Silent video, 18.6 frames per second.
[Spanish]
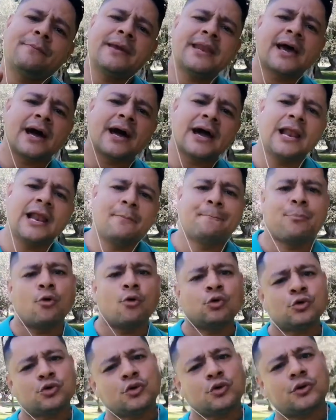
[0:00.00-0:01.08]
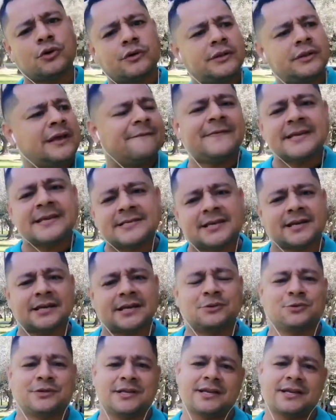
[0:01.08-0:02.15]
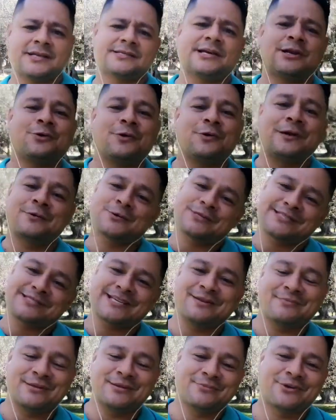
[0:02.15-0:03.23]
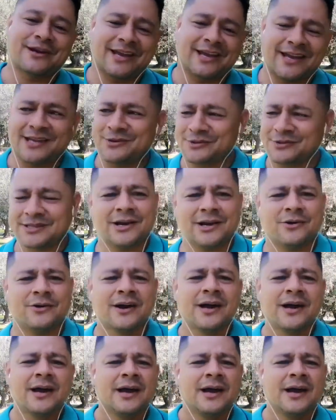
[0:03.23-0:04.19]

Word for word: mira, el punto de vista que tú tienes en los libros es el mismo que yo tengo.